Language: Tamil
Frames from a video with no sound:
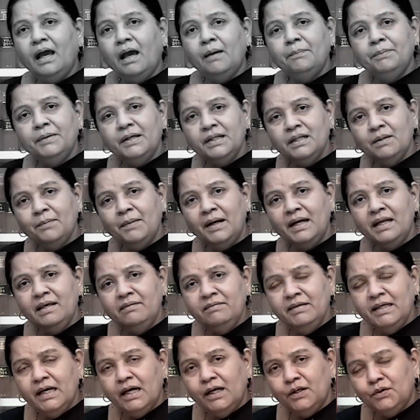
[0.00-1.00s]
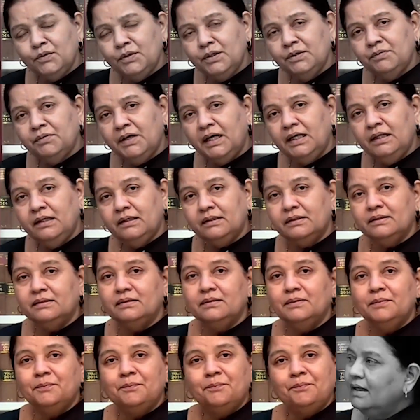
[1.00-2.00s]
அப்புறம் இந்த மனைவி யாரோட வாழ்றது
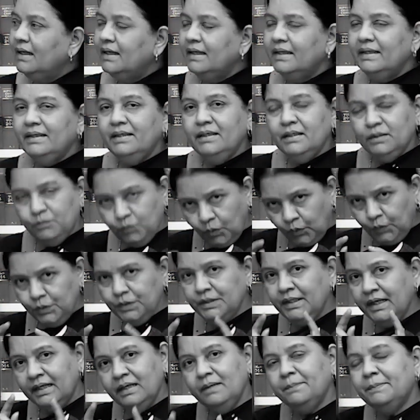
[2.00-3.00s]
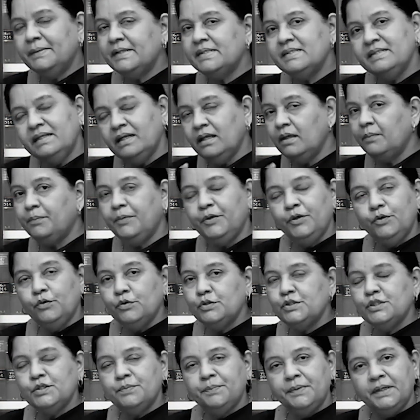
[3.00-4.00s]
இது ஒன்றுதான பிரச்சனை இப்போ
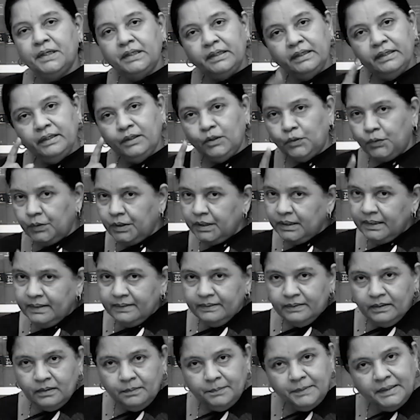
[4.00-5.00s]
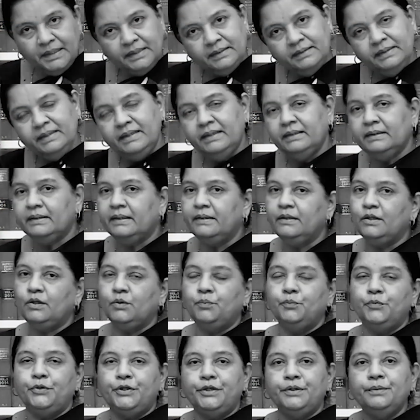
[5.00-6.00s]
யோசிச்சு பாருங்கள் குழந்தை திருமணத்தை
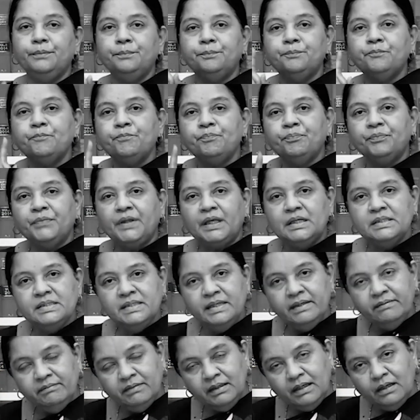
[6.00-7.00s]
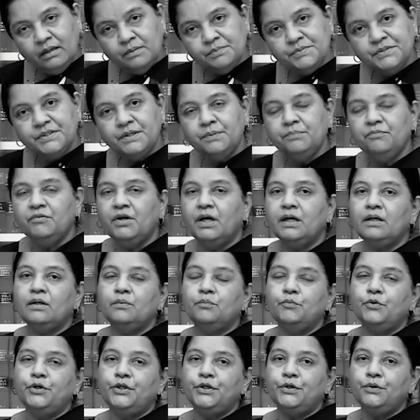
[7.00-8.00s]
தடுக்க முடியும் ஜீவனாம்சம் வாங்க
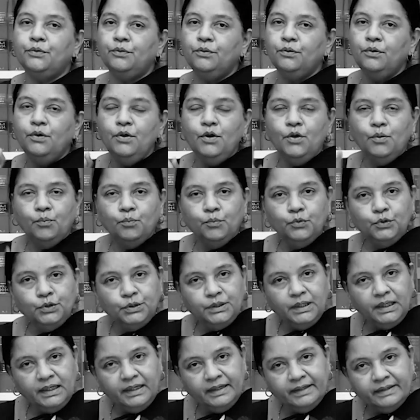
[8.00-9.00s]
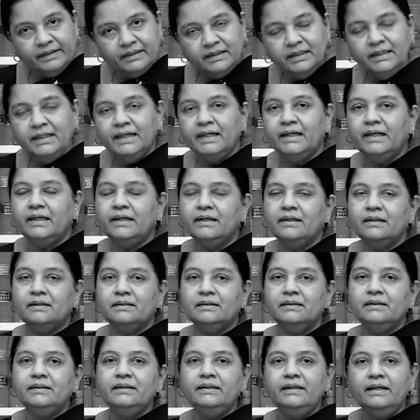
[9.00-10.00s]
முடியும் முத்தலாக்கு
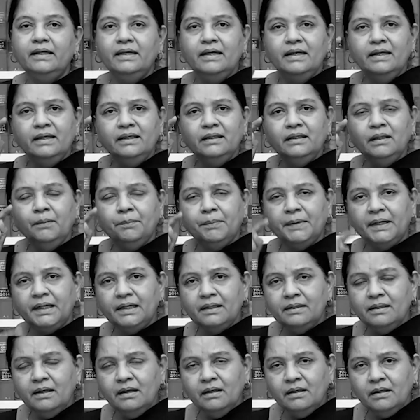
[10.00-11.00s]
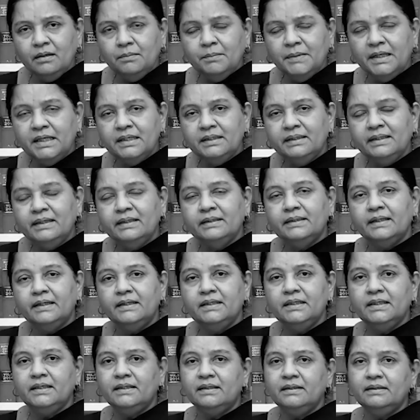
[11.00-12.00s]
கிடையாது இந்த பலதார
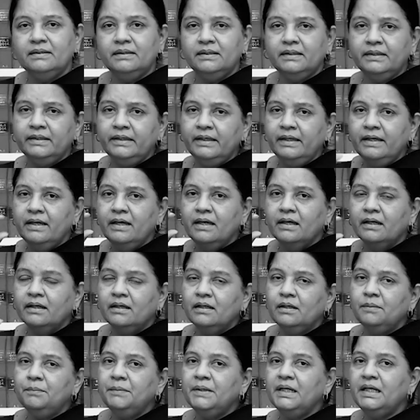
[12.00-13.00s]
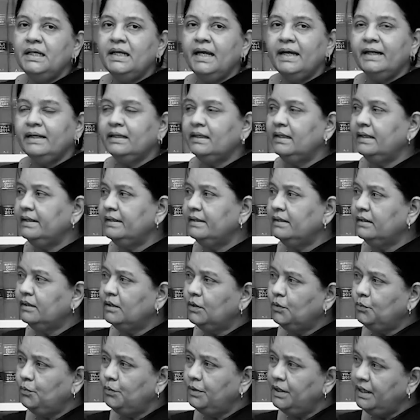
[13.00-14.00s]
தடுக்கிறதுக்கு கிரிமினல் ஆக்டில்
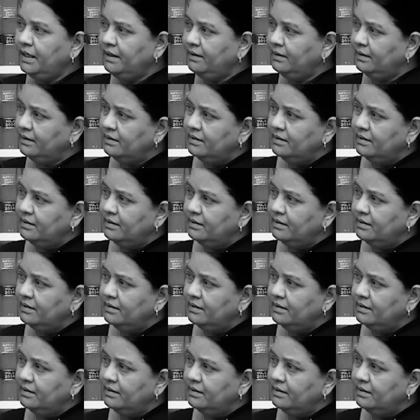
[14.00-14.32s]
இருக்கக்கூடிய